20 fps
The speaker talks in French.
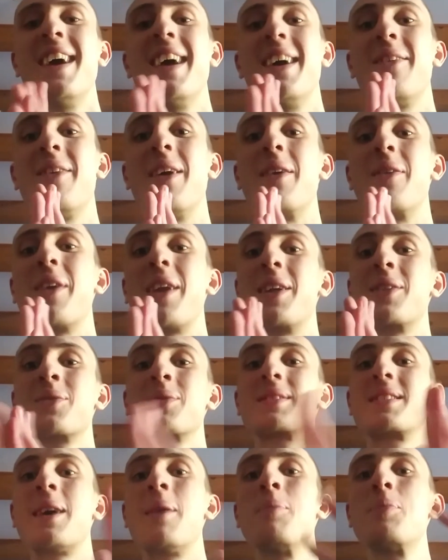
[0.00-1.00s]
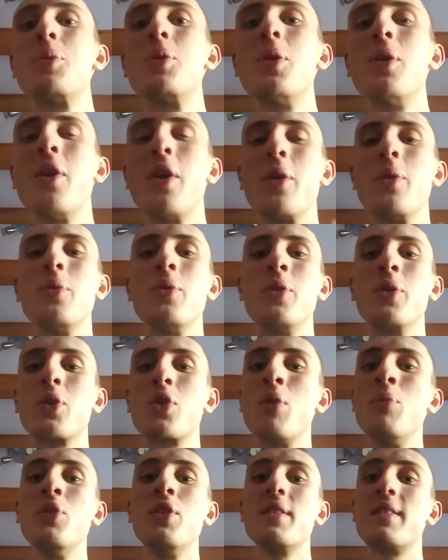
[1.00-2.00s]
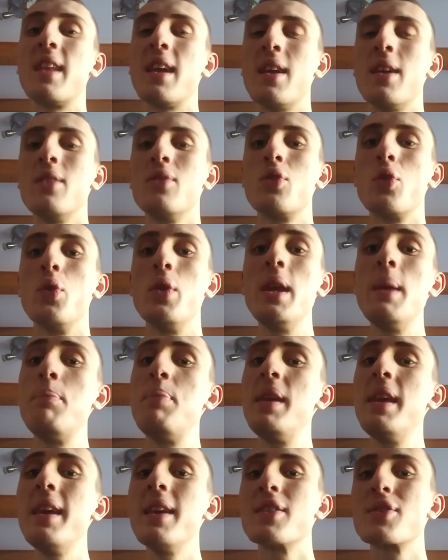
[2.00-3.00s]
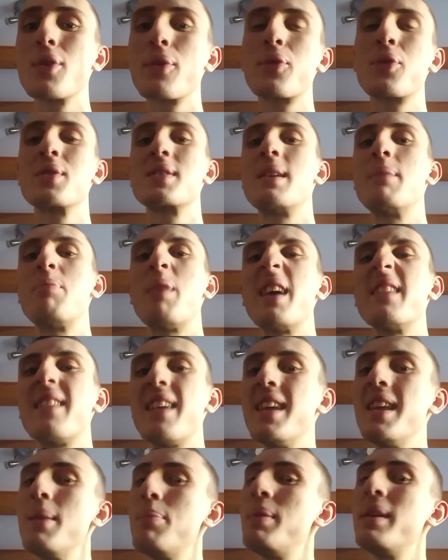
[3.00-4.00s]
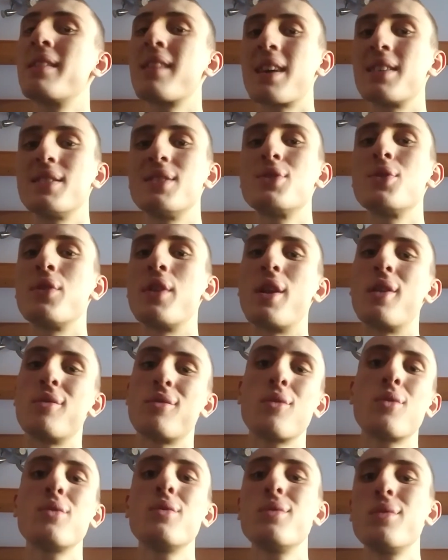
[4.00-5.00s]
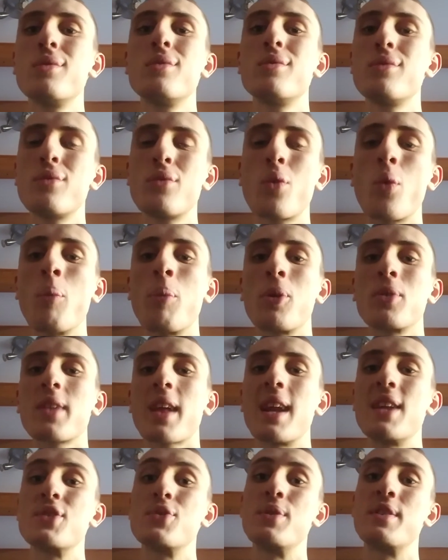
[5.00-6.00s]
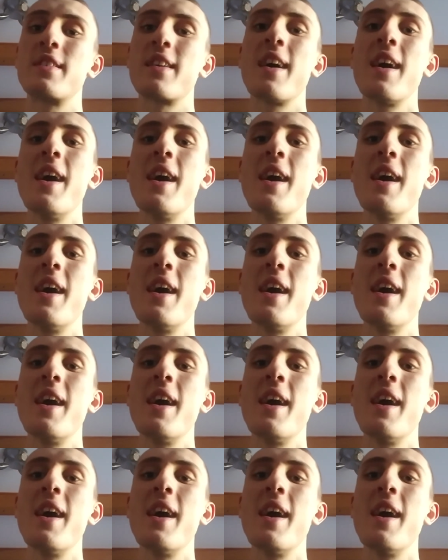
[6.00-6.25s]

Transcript: Ouais, voilà. Donc c'est un peu une communauté de hippies, sauf que c'est pas des hippies traditionnels. Vous, vous comprendrez la suite.